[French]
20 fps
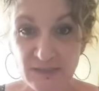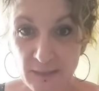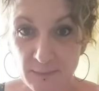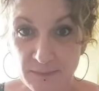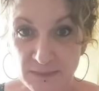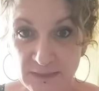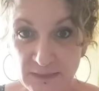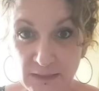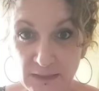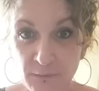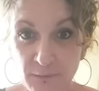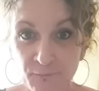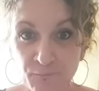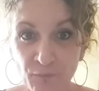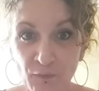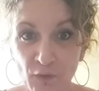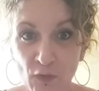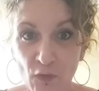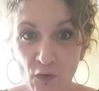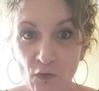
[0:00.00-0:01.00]
à petit,
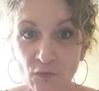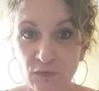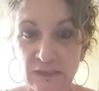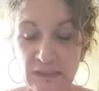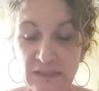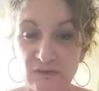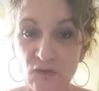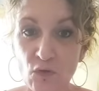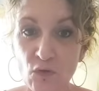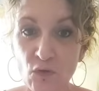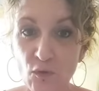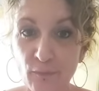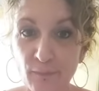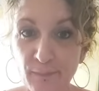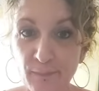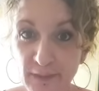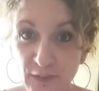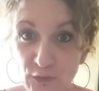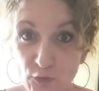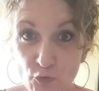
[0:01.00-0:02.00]
en étant
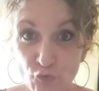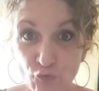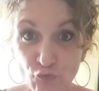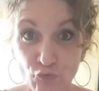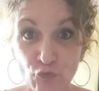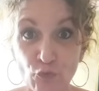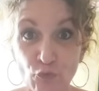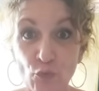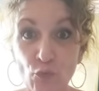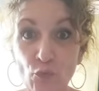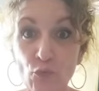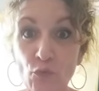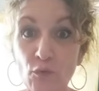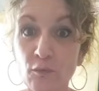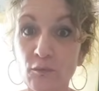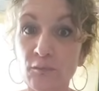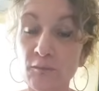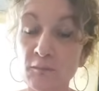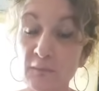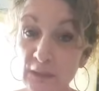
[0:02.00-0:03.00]
précautionneux,
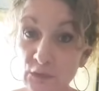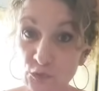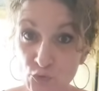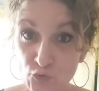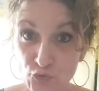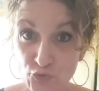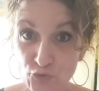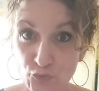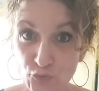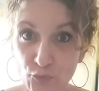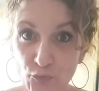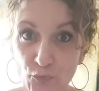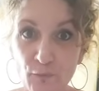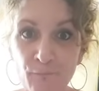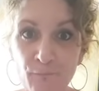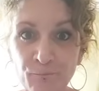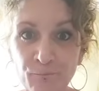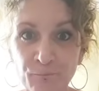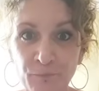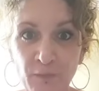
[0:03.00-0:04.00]
minutieux,
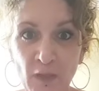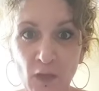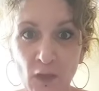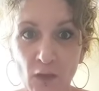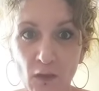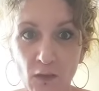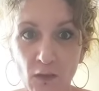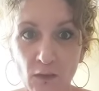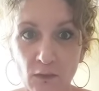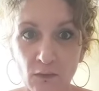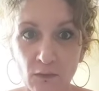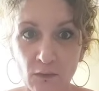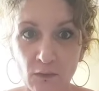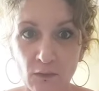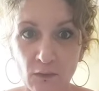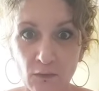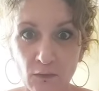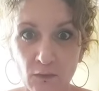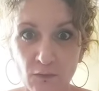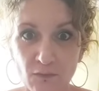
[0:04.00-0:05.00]

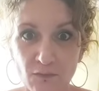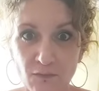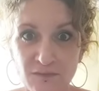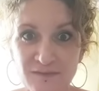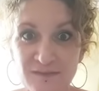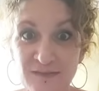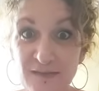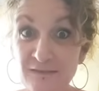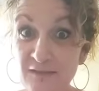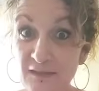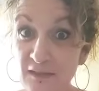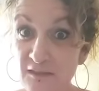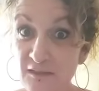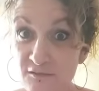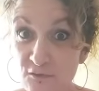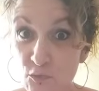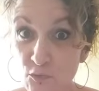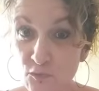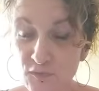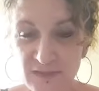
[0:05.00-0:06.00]
en
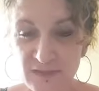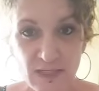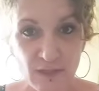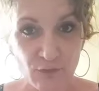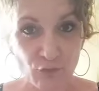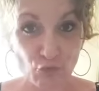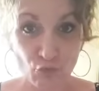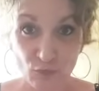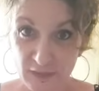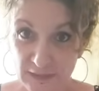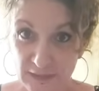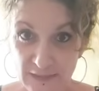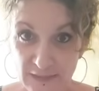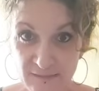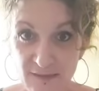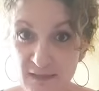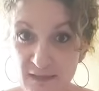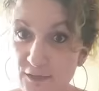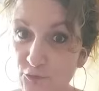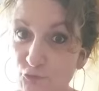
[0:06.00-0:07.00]
s'intéressant aussi à tous les
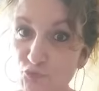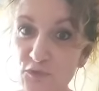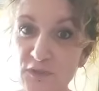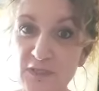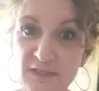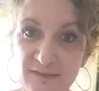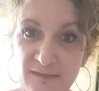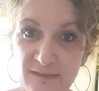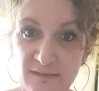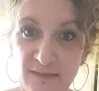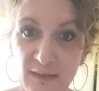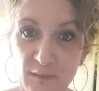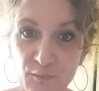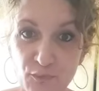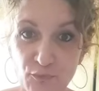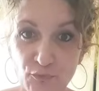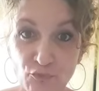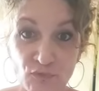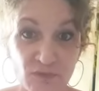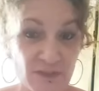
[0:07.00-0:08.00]
détails, à toutes les
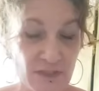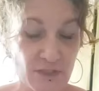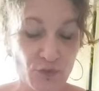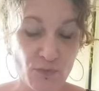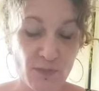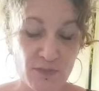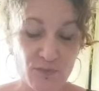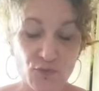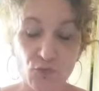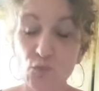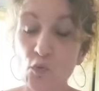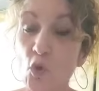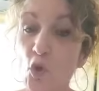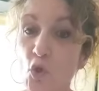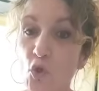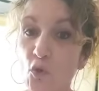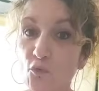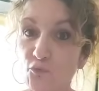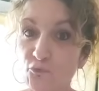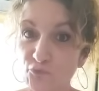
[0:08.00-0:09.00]
étapes d'une situation,
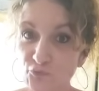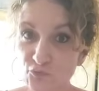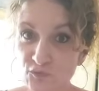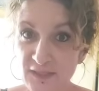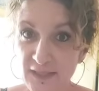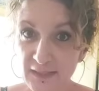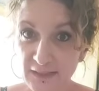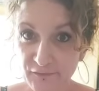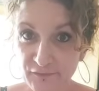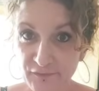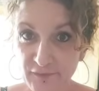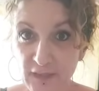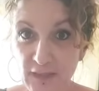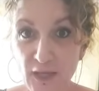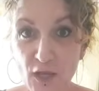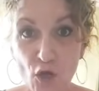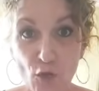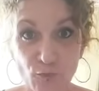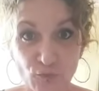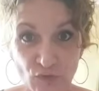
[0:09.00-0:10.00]
vous
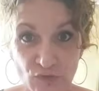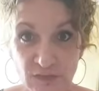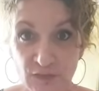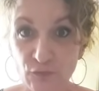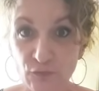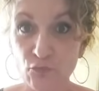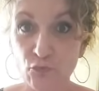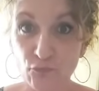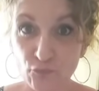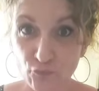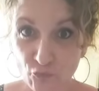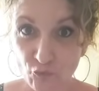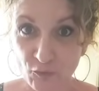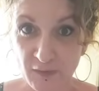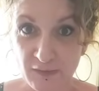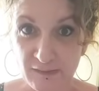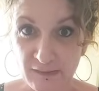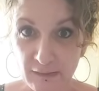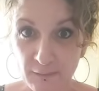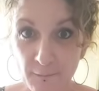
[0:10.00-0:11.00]
arriverez à obtenir ce que vous
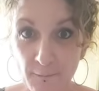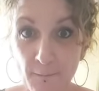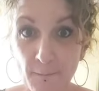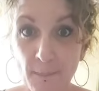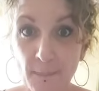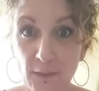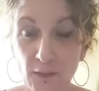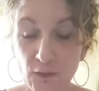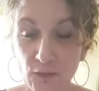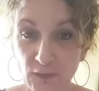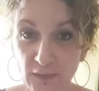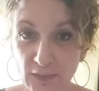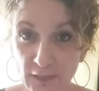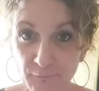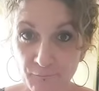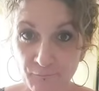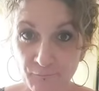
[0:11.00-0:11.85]
souhaitez. OK